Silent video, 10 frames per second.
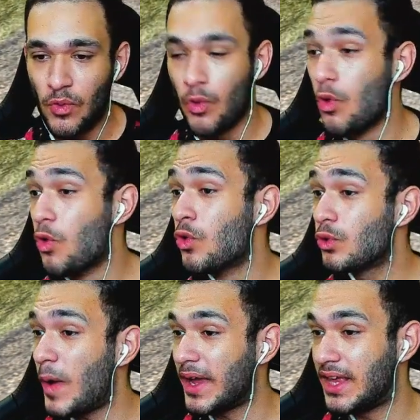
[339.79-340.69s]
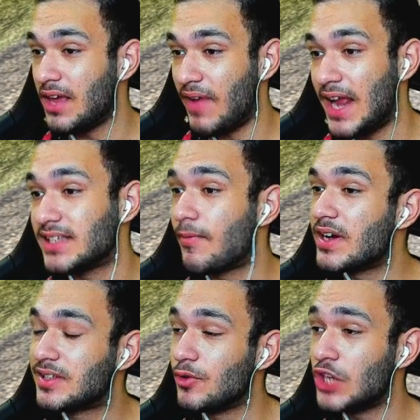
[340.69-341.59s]
O Uno aqui, velho, essa
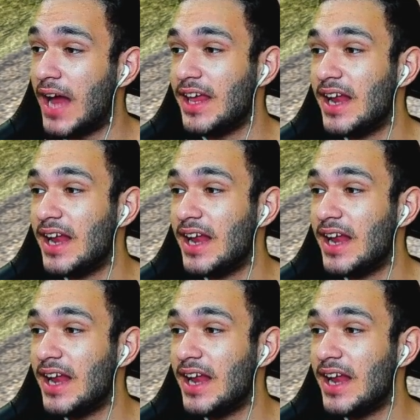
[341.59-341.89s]
versão de rally,